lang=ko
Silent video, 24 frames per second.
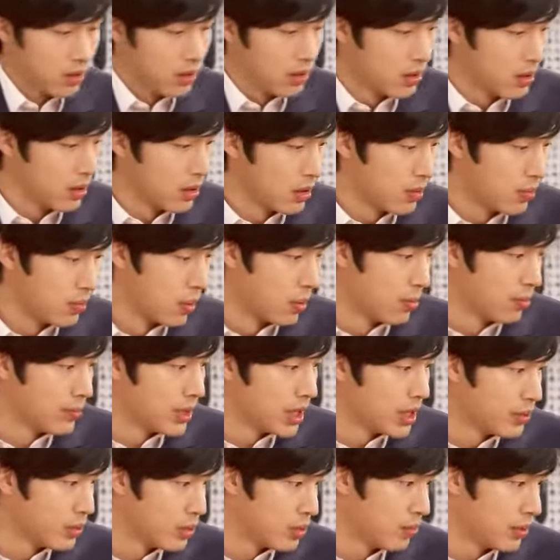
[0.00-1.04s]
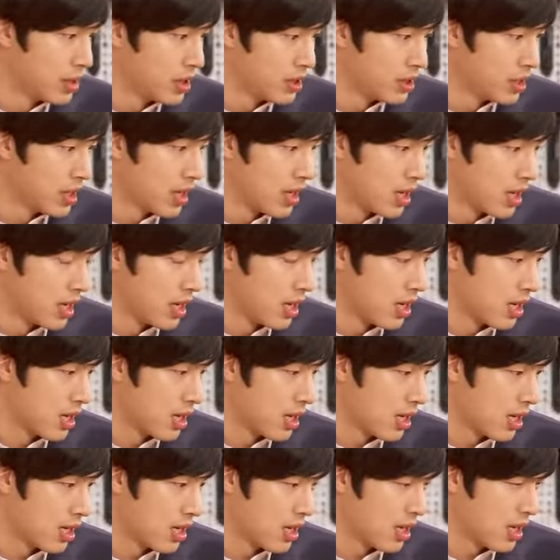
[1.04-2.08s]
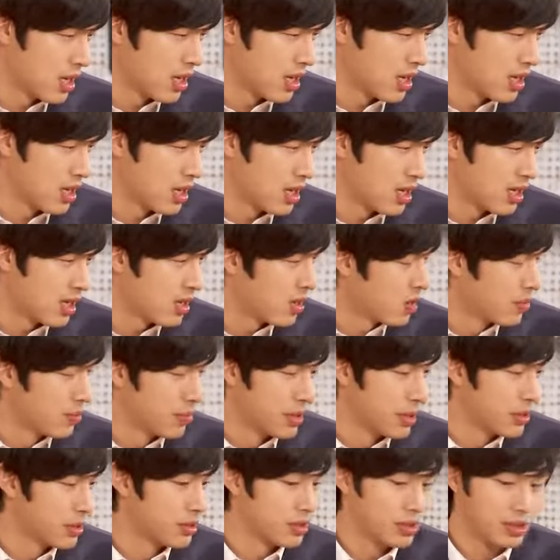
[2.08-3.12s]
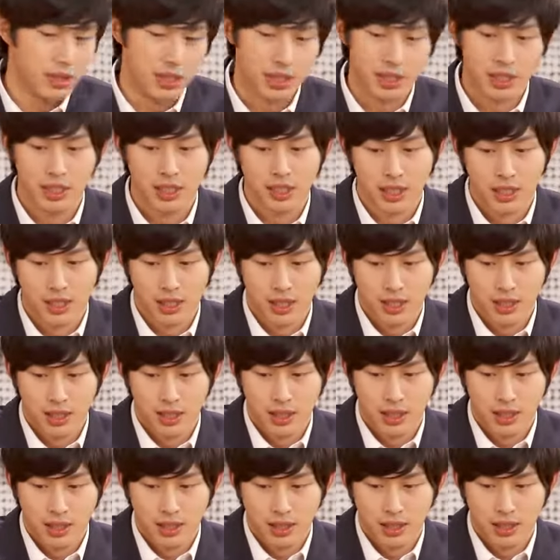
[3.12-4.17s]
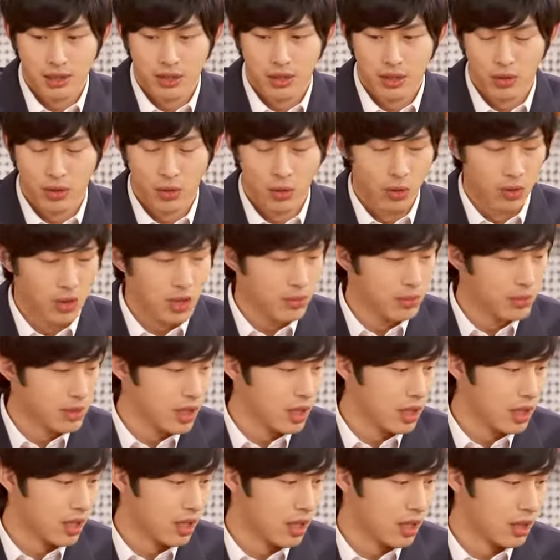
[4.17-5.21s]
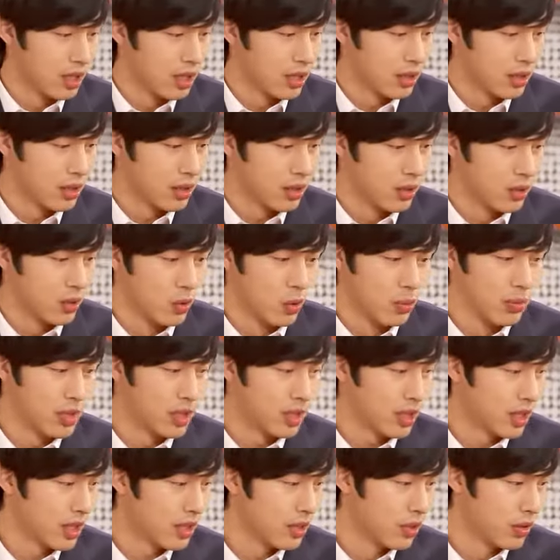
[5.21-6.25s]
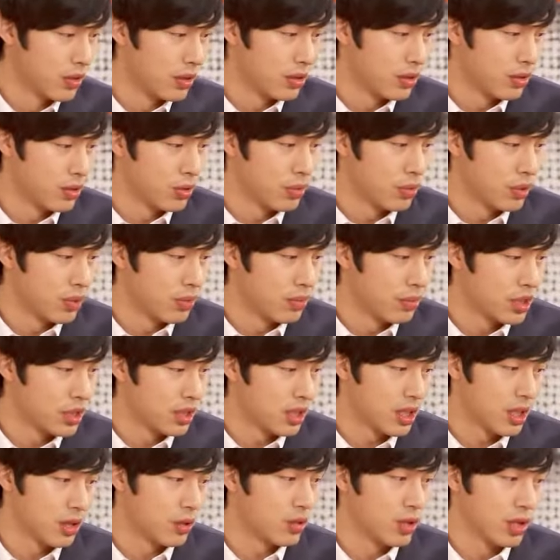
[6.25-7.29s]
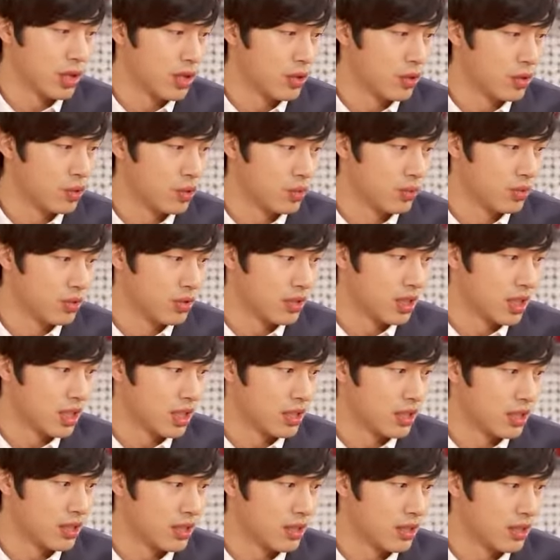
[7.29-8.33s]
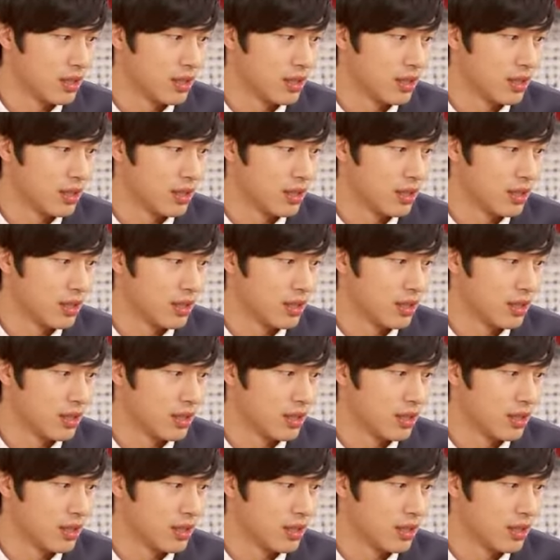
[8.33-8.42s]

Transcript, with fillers: 아 봄나물 피자 언밸런스 재료 어감상 로맨틱한 연인들을 위한 피자라고 하기에도 좀 문제가 있어.